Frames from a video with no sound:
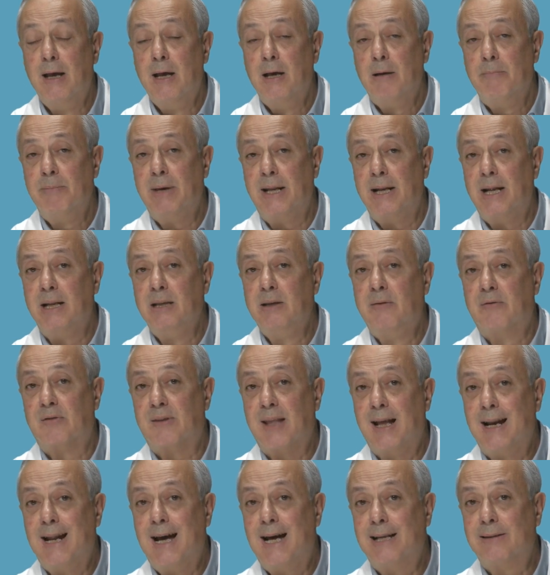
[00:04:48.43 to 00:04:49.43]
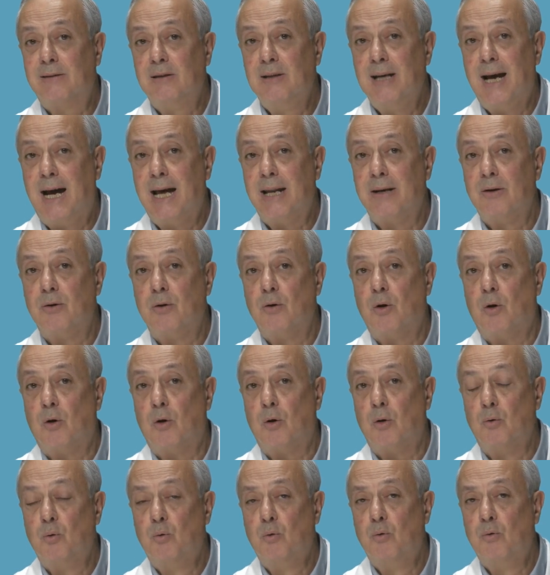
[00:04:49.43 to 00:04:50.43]
Bene, gli ftalati
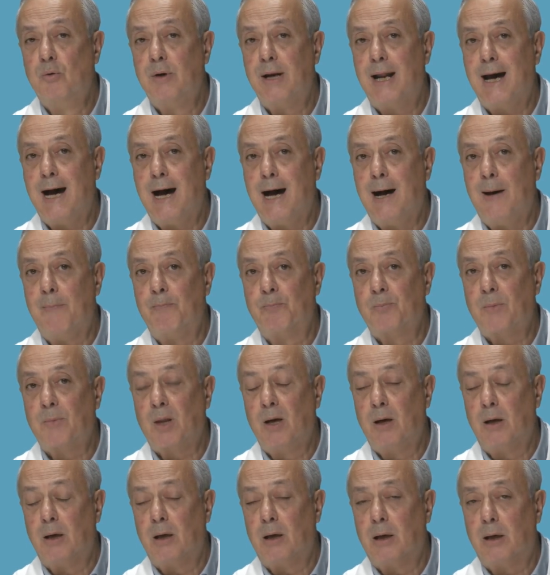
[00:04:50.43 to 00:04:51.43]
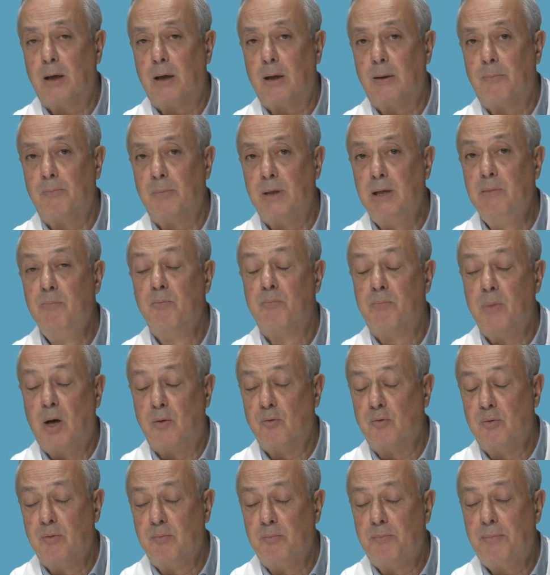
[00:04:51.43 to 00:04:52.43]
hanno una, eh, un
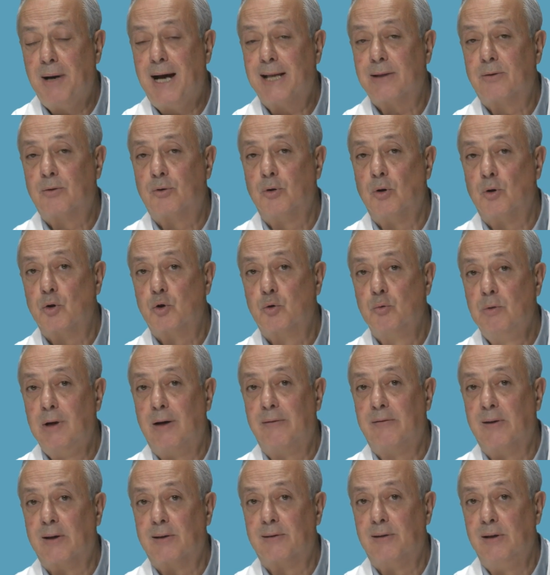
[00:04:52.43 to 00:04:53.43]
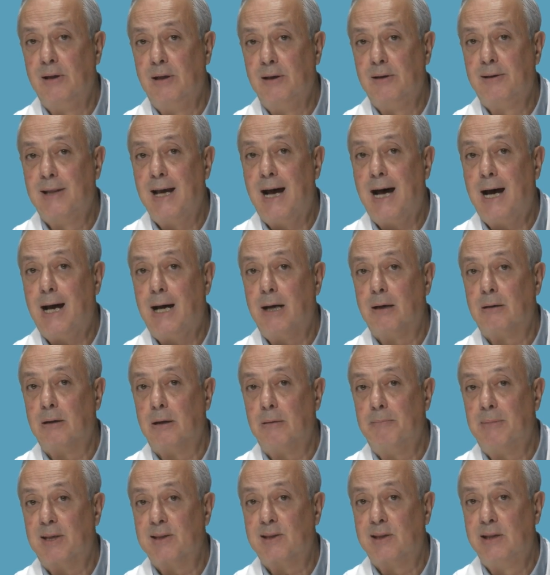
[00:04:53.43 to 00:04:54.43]
impatto sulla fertilità eh,
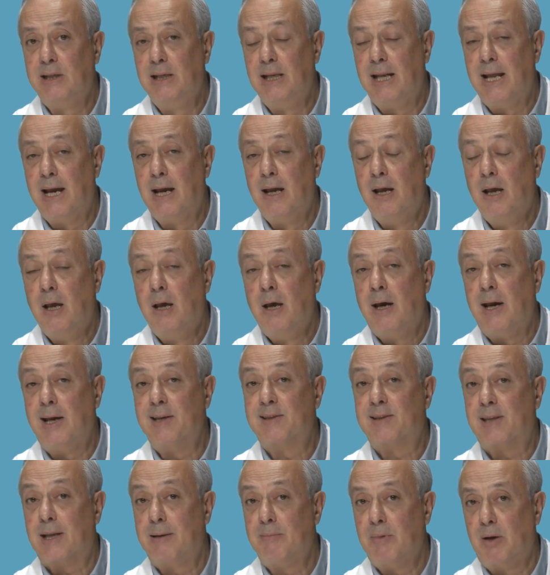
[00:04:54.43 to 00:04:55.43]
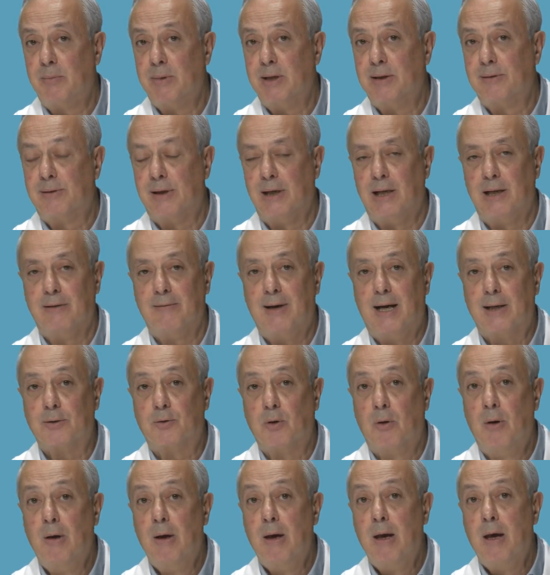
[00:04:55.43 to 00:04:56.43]
maschile estremamente
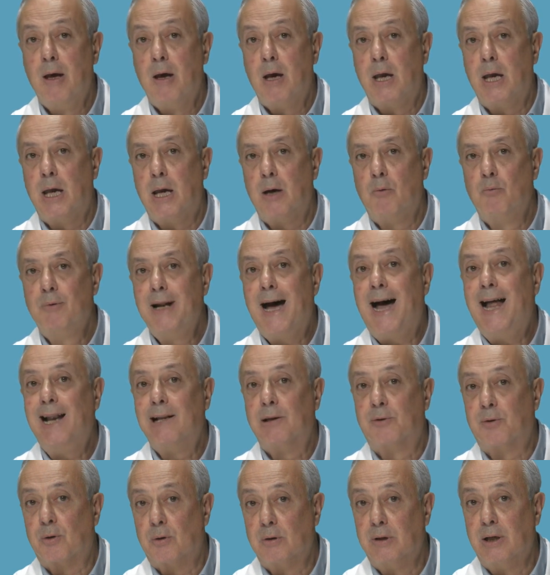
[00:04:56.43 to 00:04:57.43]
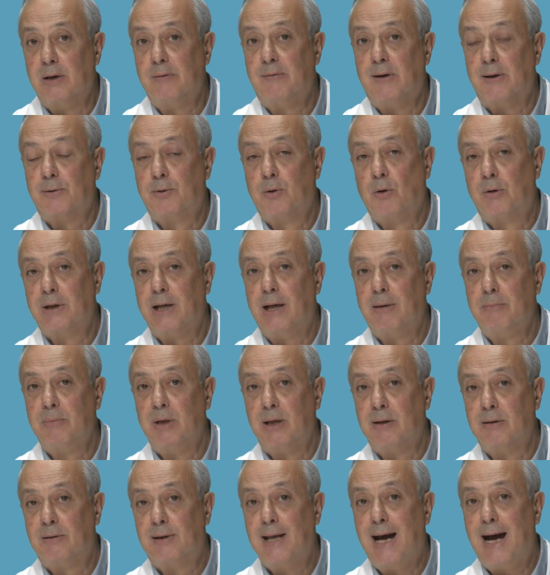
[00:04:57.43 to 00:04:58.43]
elevato eh, un altro dei fattori
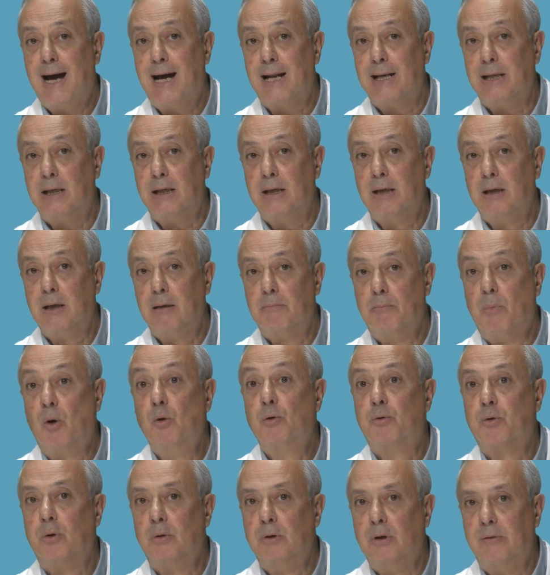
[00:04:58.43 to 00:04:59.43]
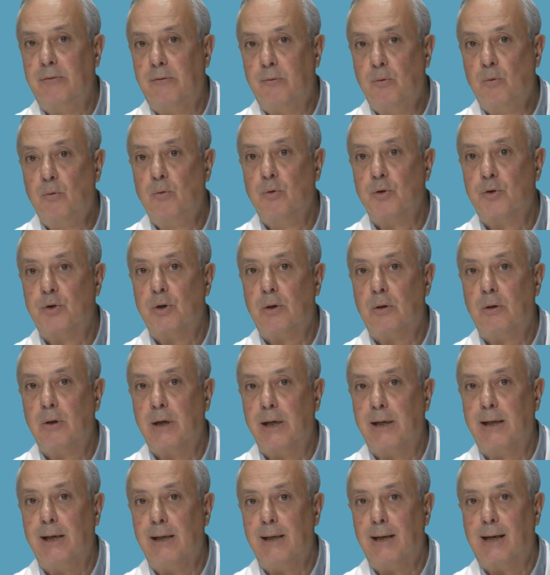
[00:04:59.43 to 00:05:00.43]
ambientali molto diffuso e
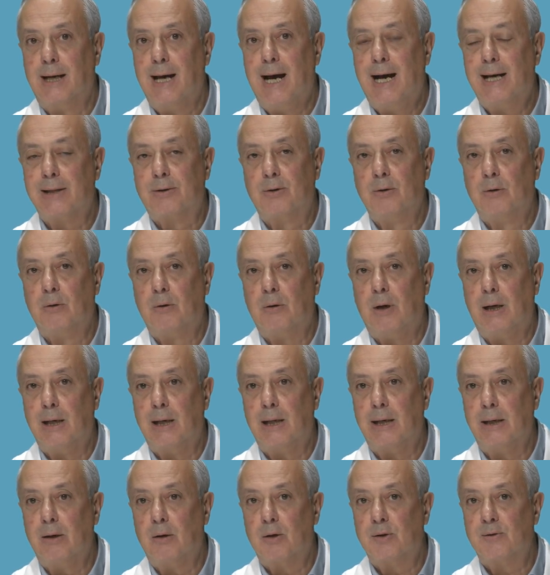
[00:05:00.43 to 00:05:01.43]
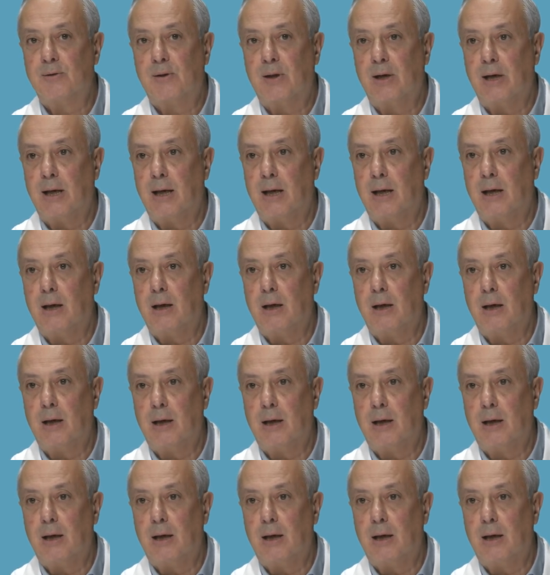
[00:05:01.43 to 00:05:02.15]
che è legato alle nostre eh,